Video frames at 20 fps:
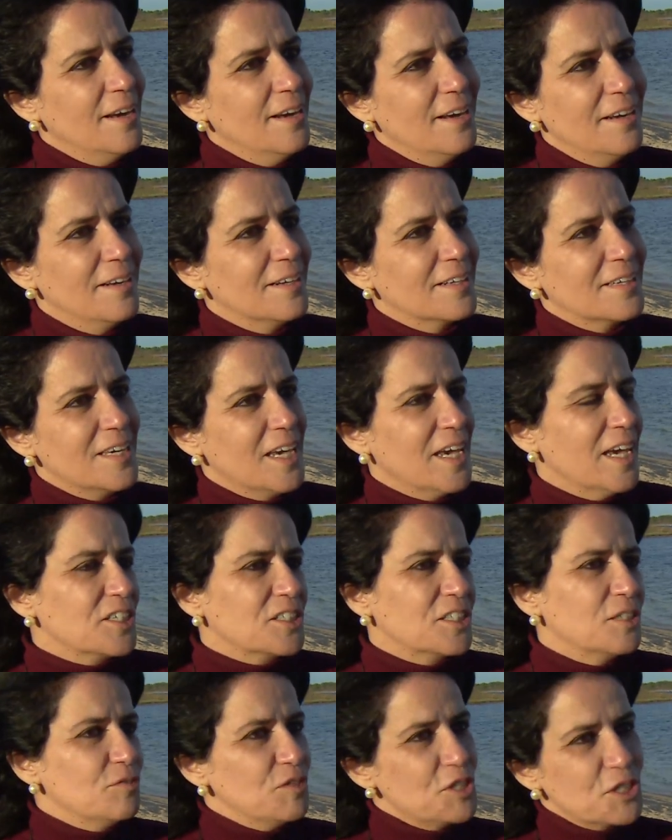eh, que é
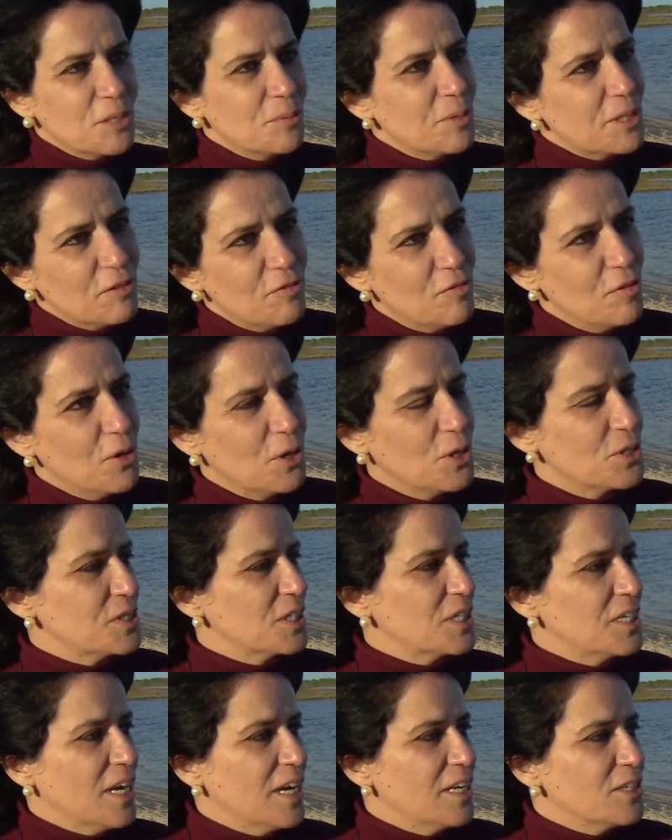esta vista
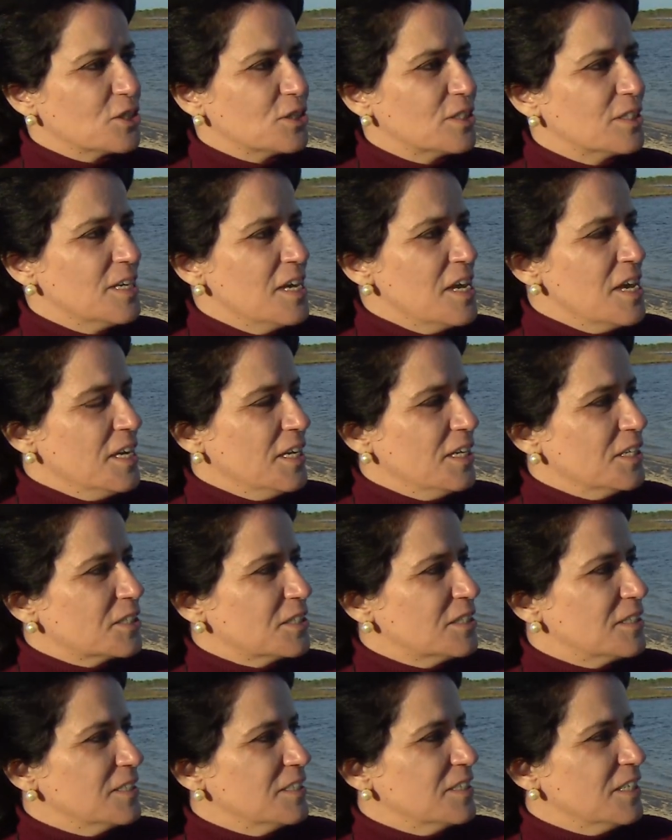maravilhosa, que é este,
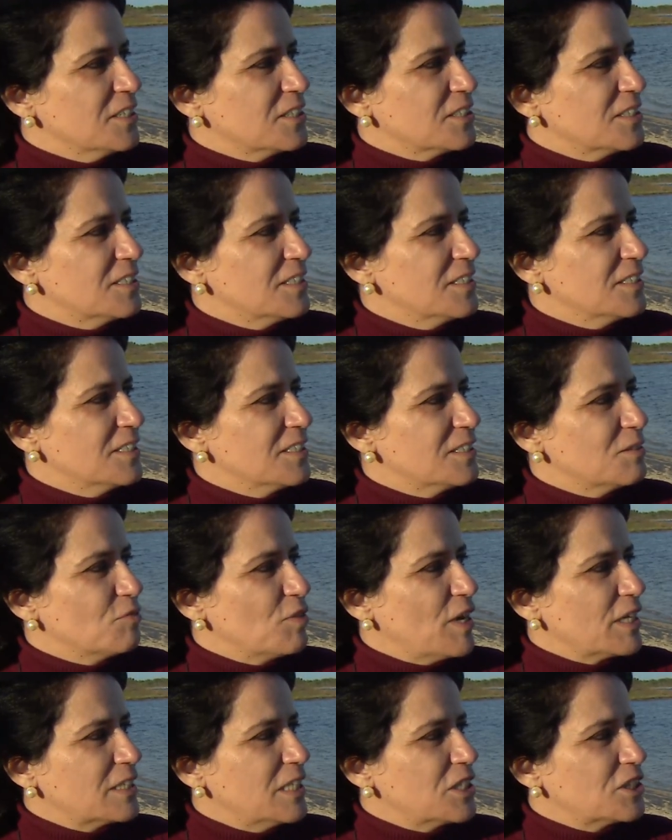este, este, de
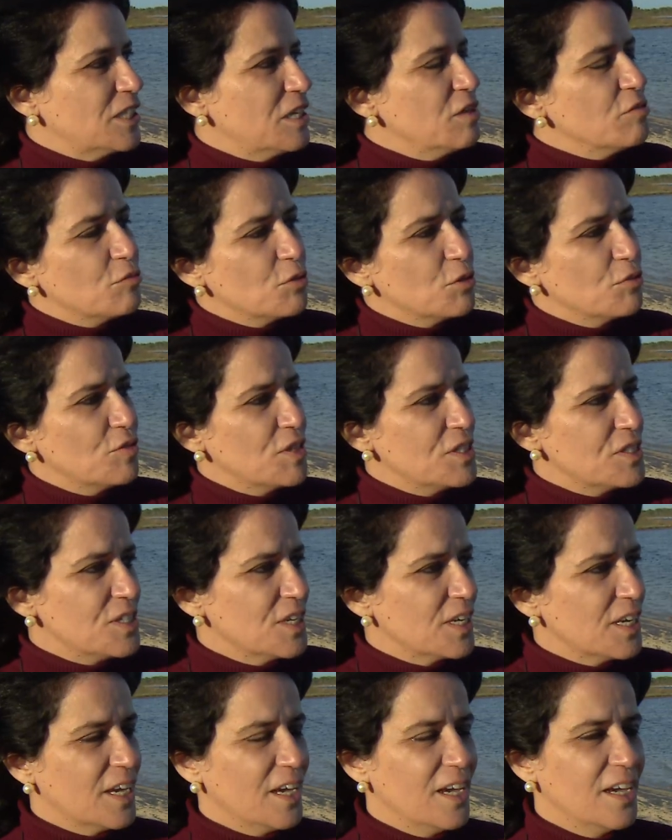facto, esta
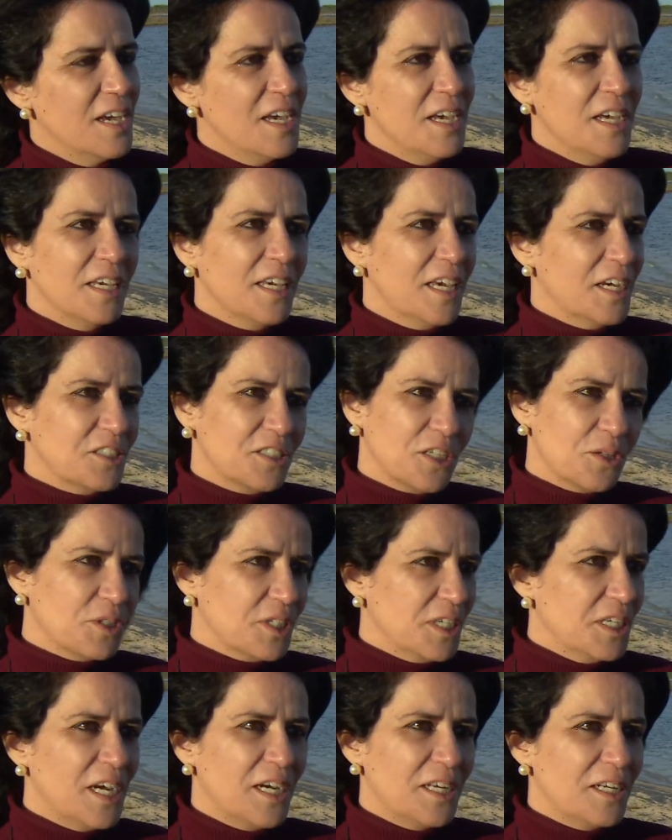envolvência que é, que é
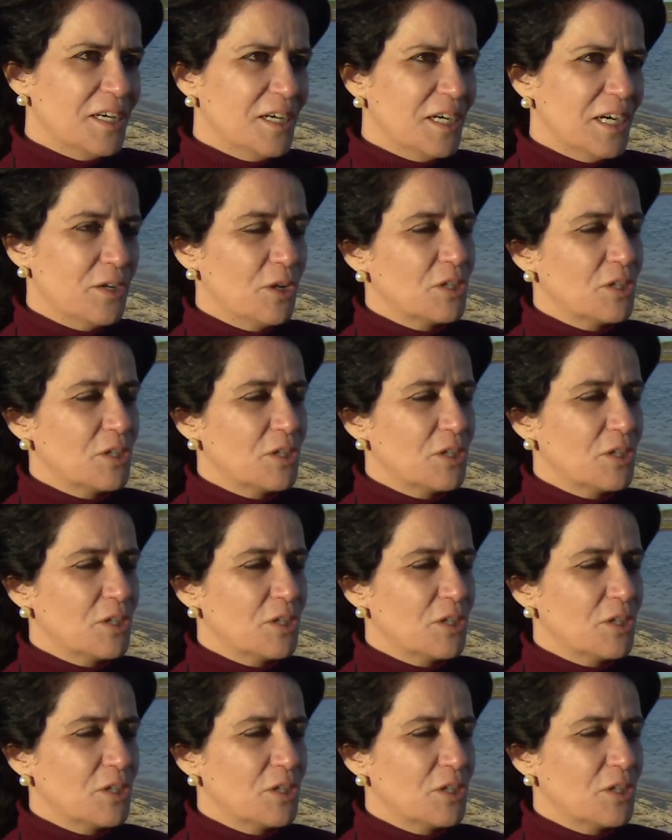extraordinária.